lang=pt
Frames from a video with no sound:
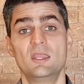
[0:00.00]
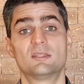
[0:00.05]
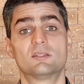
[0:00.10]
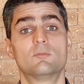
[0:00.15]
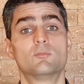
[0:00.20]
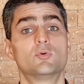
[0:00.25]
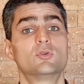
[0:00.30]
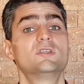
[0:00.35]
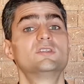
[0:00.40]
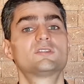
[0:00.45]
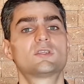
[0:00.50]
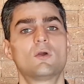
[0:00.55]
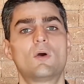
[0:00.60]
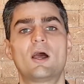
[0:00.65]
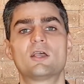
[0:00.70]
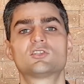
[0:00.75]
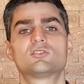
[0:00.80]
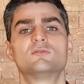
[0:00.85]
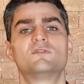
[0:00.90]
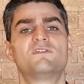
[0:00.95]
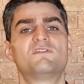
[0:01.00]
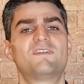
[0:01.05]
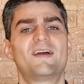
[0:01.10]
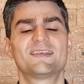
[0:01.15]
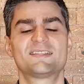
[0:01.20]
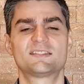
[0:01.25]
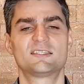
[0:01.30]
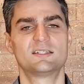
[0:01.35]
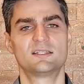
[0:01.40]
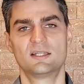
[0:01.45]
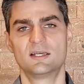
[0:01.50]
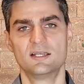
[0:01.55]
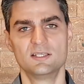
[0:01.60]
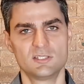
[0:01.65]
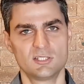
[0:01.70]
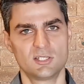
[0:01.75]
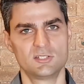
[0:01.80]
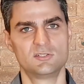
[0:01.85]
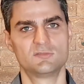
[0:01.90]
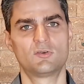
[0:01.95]
Então, por isso que eu acho
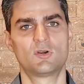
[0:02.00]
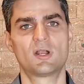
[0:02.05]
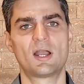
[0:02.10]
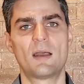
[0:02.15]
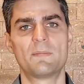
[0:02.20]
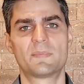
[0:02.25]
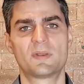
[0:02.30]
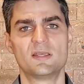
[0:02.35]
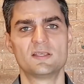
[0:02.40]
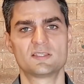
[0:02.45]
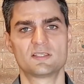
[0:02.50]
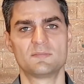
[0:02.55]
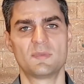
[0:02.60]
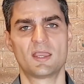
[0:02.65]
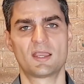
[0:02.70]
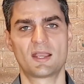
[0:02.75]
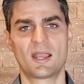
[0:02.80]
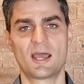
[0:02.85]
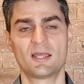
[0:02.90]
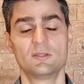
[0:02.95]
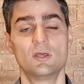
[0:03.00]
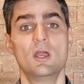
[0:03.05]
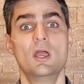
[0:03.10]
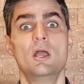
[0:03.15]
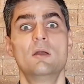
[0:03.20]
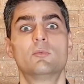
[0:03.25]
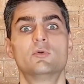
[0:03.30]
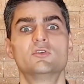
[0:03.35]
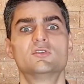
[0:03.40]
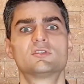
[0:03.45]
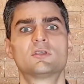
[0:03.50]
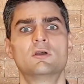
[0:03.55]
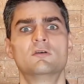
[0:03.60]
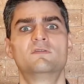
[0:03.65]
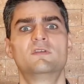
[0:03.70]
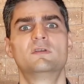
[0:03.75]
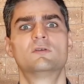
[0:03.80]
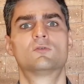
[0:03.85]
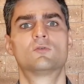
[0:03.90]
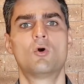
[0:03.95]
fascinante advogar para esse mercado, por isso que eu
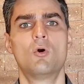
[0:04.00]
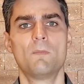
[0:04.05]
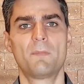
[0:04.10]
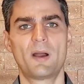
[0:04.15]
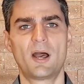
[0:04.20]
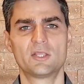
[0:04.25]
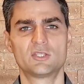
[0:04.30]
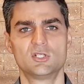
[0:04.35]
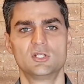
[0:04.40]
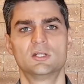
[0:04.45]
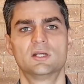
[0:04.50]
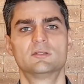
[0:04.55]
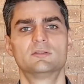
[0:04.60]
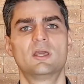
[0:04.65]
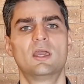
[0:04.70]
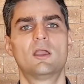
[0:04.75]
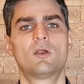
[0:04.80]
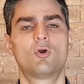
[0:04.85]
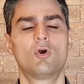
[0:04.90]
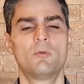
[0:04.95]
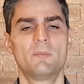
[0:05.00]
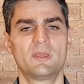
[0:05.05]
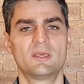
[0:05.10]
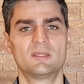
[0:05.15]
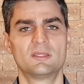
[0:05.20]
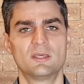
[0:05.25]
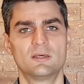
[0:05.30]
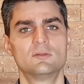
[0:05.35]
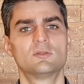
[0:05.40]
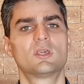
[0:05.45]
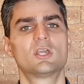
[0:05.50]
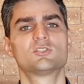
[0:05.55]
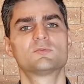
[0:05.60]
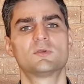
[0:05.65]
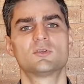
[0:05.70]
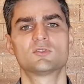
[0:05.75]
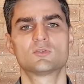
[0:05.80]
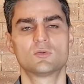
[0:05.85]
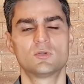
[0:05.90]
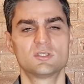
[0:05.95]
venho compartilhando e recomendando que as
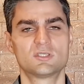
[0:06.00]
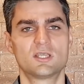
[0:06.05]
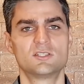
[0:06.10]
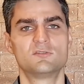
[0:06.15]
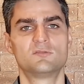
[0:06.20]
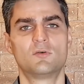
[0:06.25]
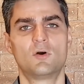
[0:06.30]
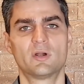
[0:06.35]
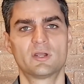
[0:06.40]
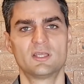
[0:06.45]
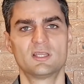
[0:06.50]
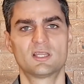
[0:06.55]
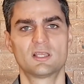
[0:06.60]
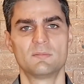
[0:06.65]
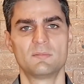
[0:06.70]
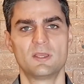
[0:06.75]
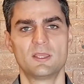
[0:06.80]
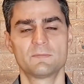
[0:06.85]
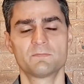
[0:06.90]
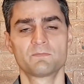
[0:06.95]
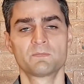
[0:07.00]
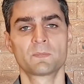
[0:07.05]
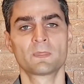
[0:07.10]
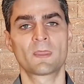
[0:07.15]
pessoas advoguem também,